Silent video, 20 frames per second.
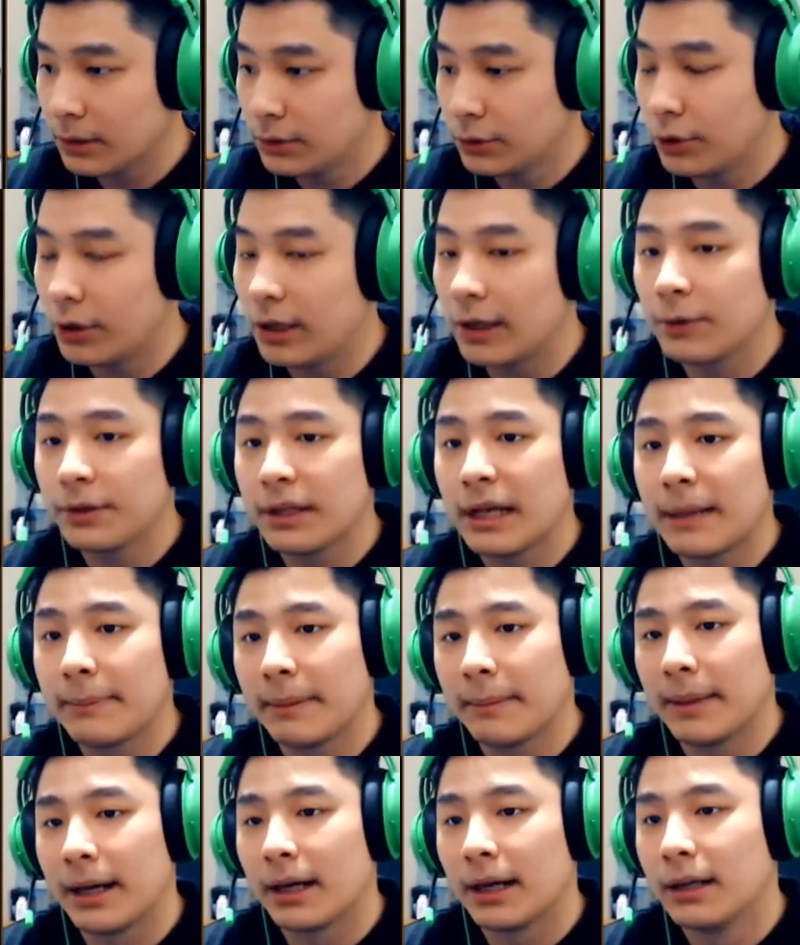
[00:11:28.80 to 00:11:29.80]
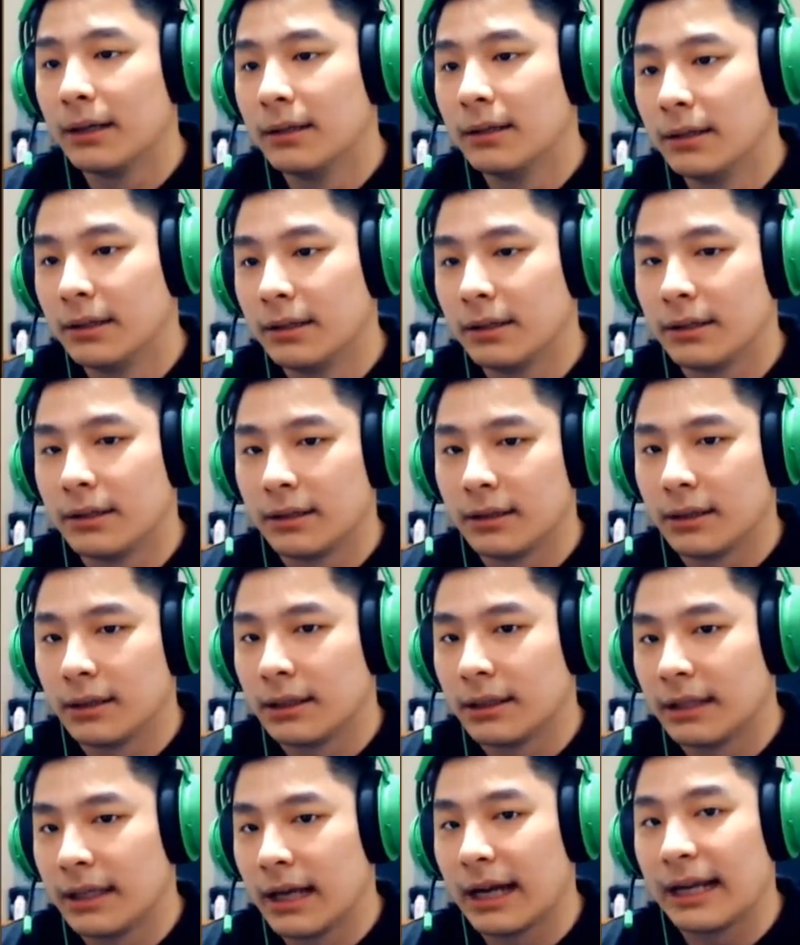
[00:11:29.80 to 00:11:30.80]
Judul lagunya apa, Bang?
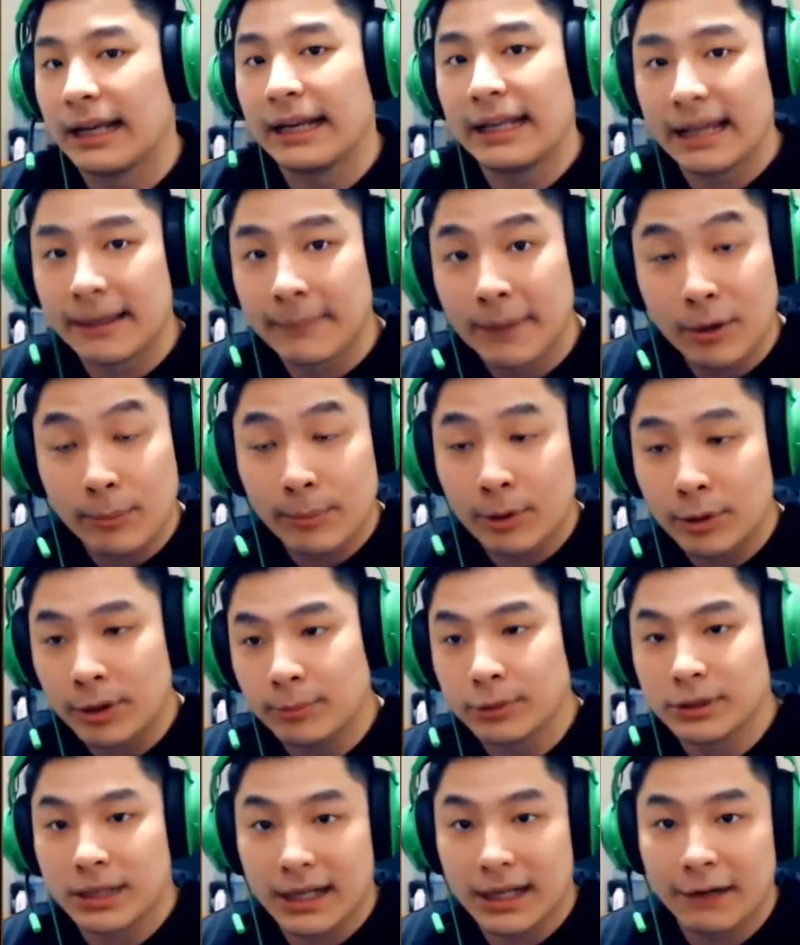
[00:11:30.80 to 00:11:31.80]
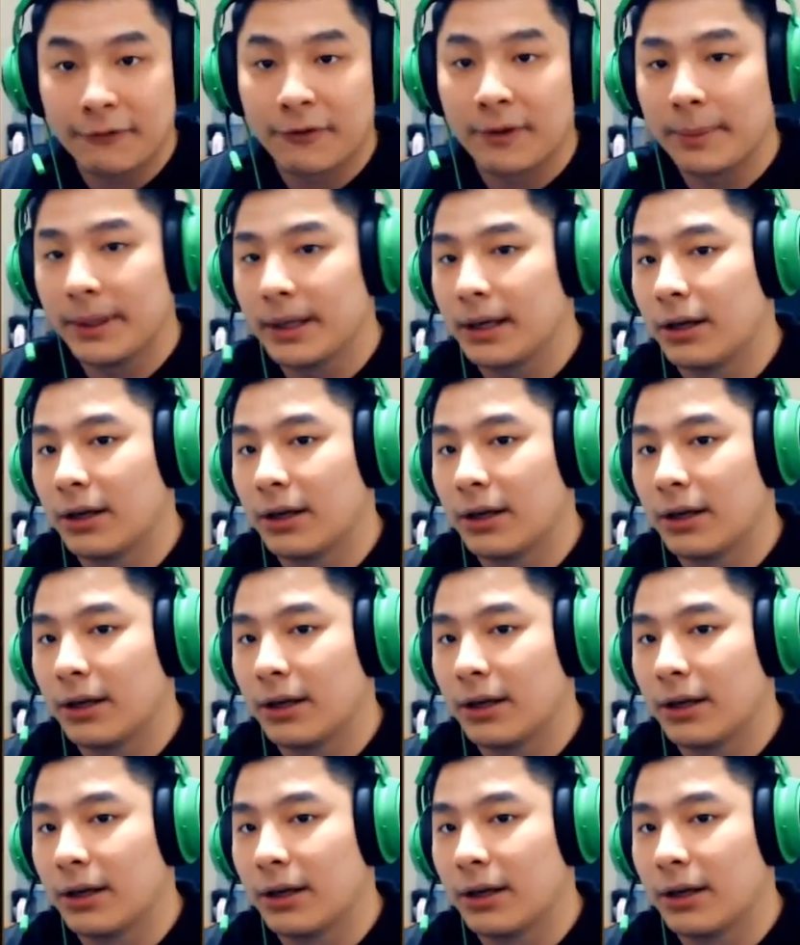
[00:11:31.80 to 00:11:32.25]
Yang ini yang baru mau diputar Never Be